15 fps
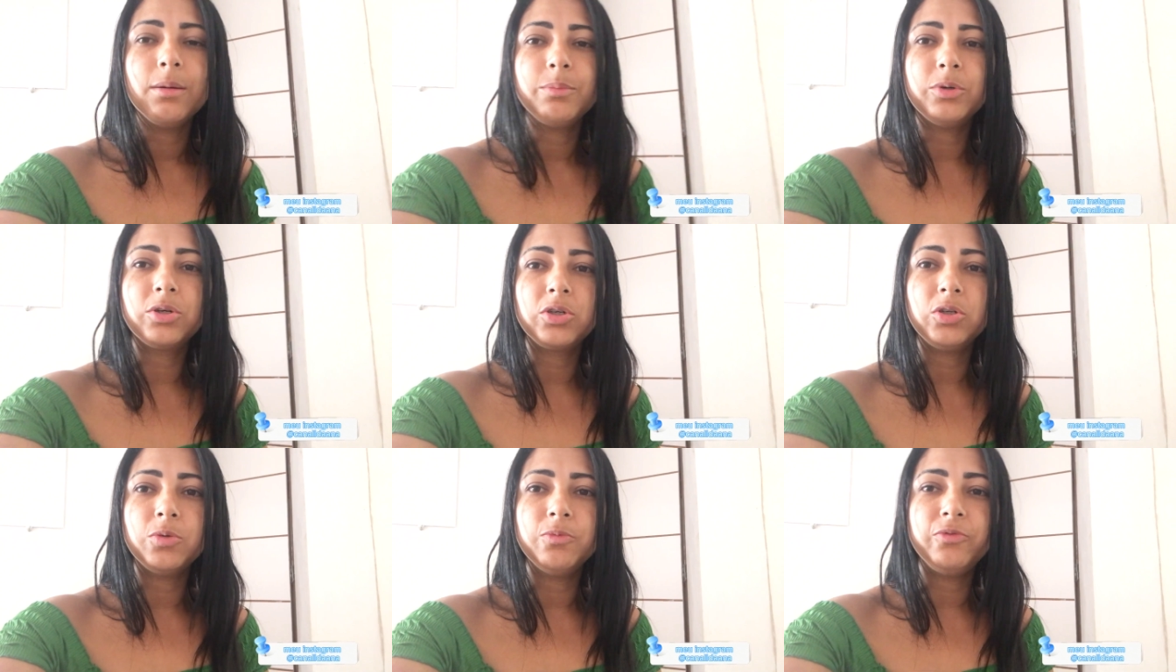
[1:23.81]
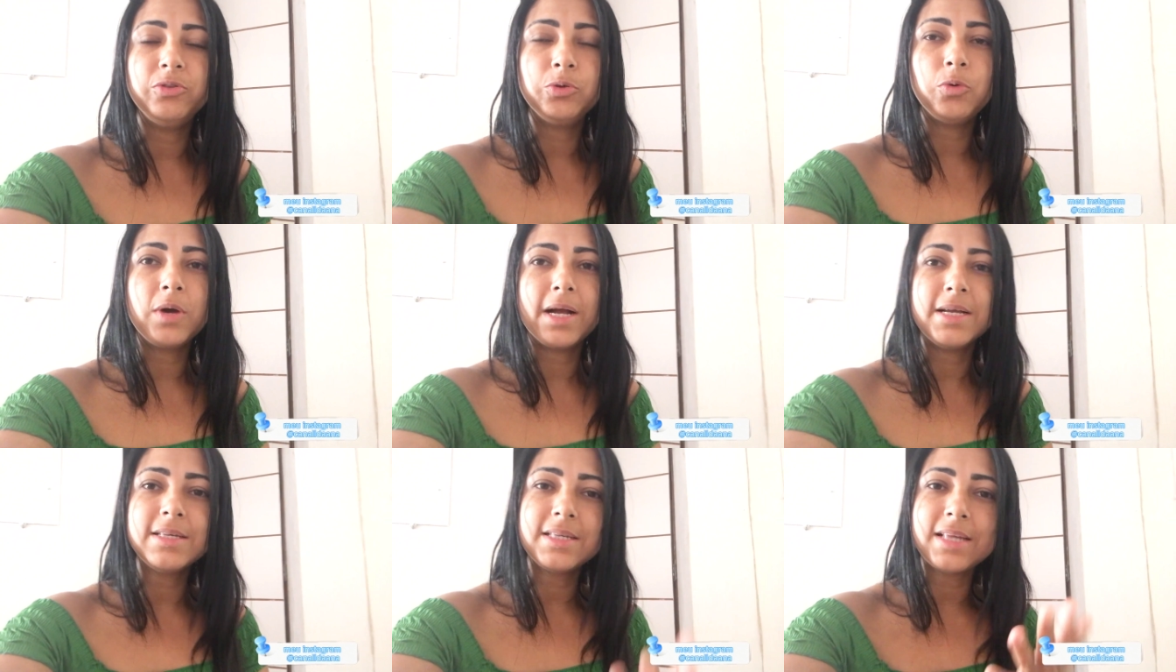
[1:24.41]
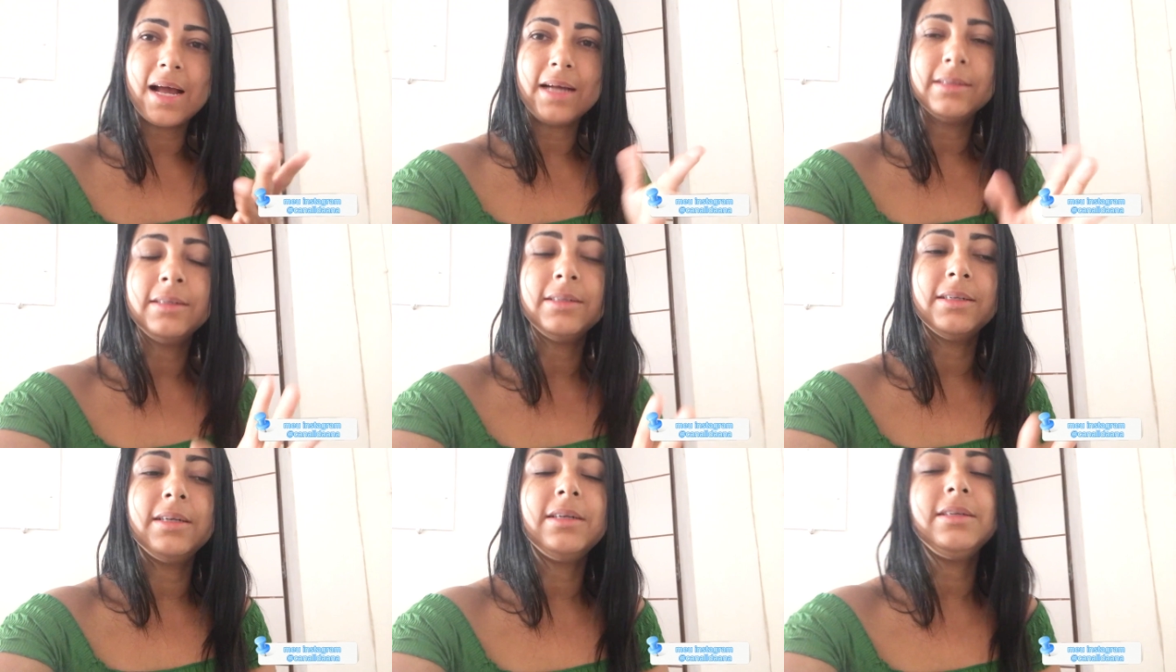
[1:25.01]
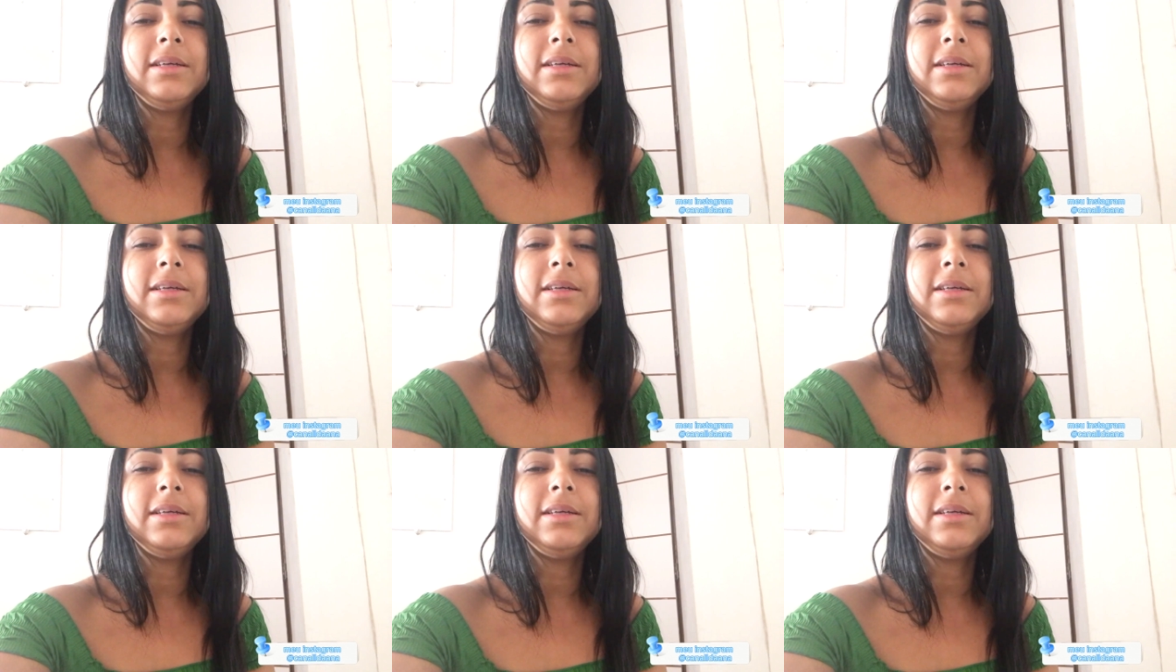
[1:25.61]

porque eu fico cansada, né?